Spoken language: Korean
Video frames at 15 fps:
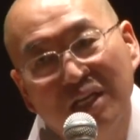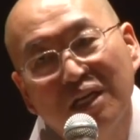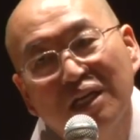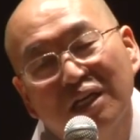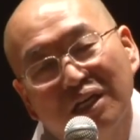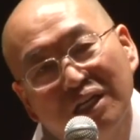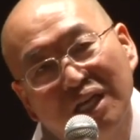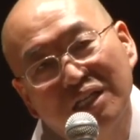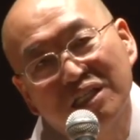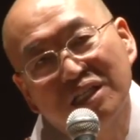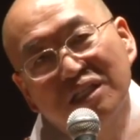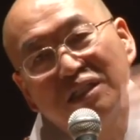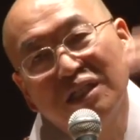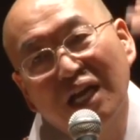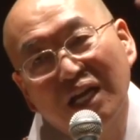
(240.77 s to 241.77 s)
그러니까
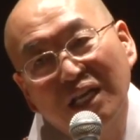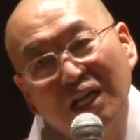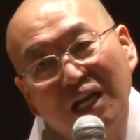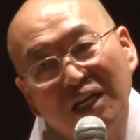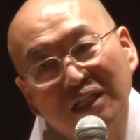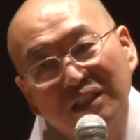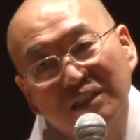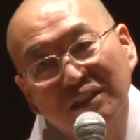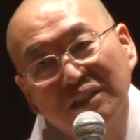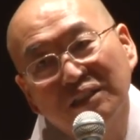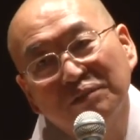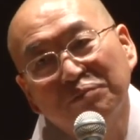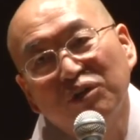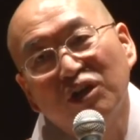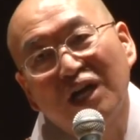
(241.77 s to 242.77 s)
극락이라는
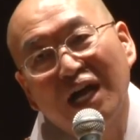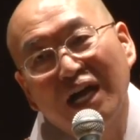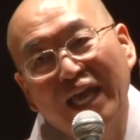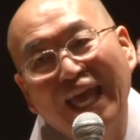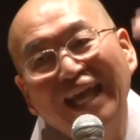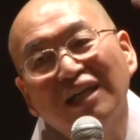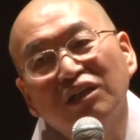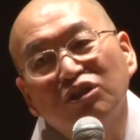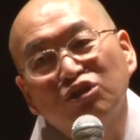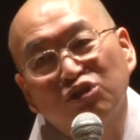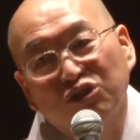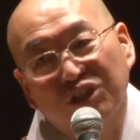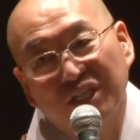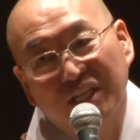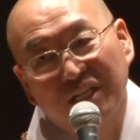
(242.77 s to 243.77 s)
것은 뭐가 N극
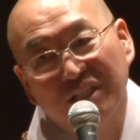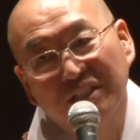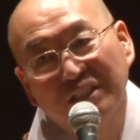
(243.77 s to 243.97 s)
쪽이에요.